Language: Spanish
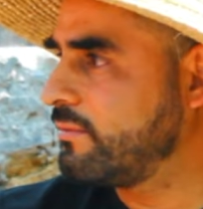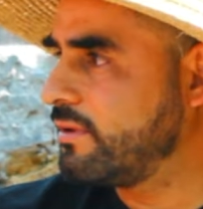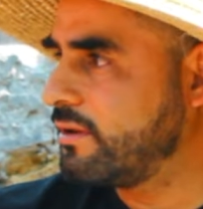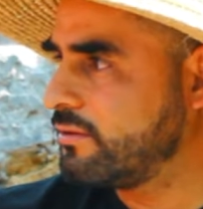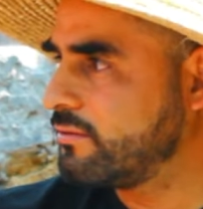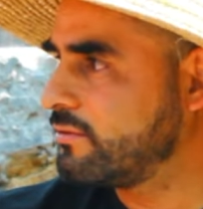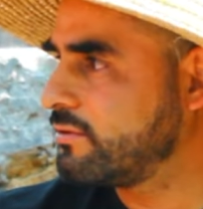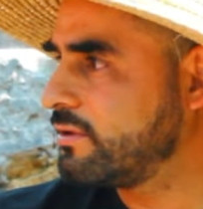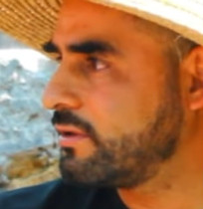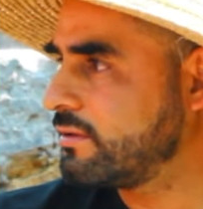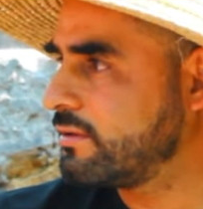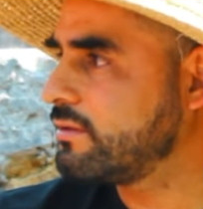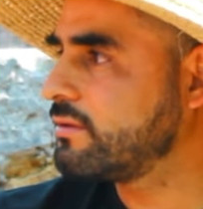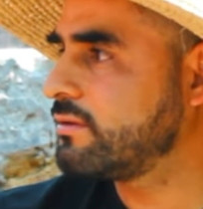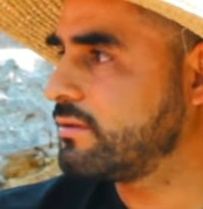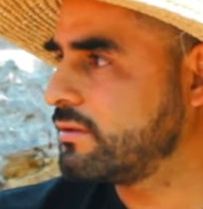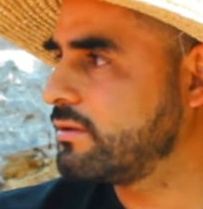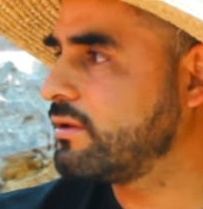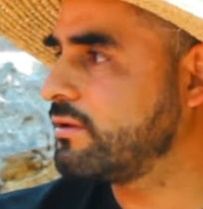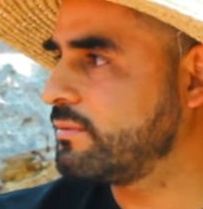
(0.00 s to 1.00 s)
o
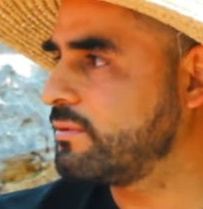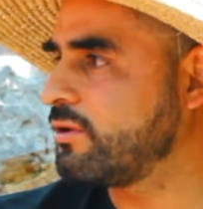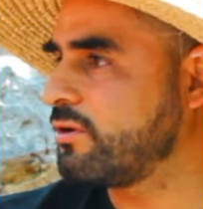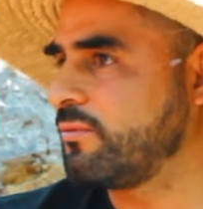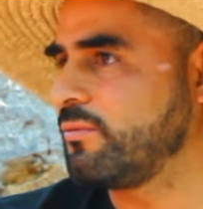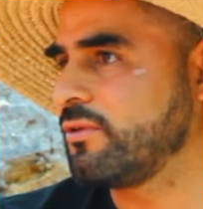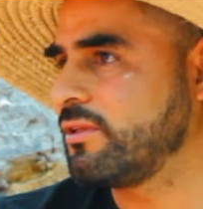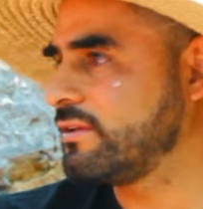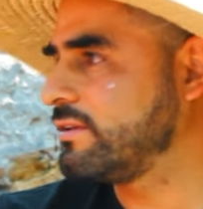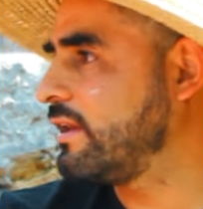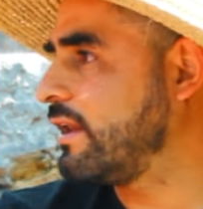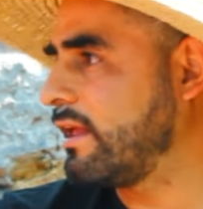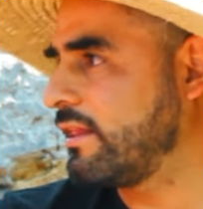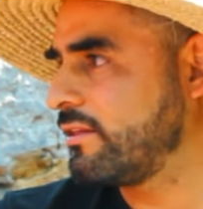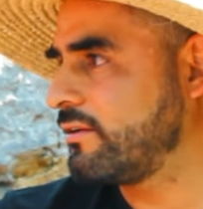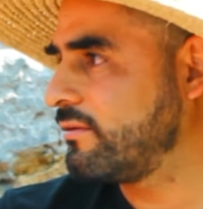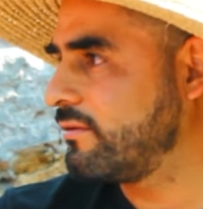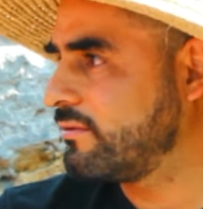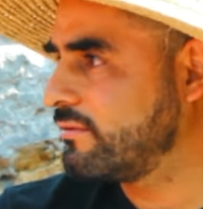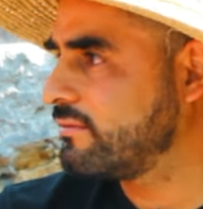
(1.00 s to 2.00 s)
menos. como de
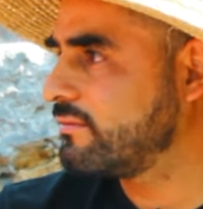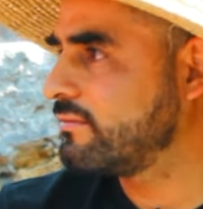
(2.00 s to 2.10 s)
cilantro.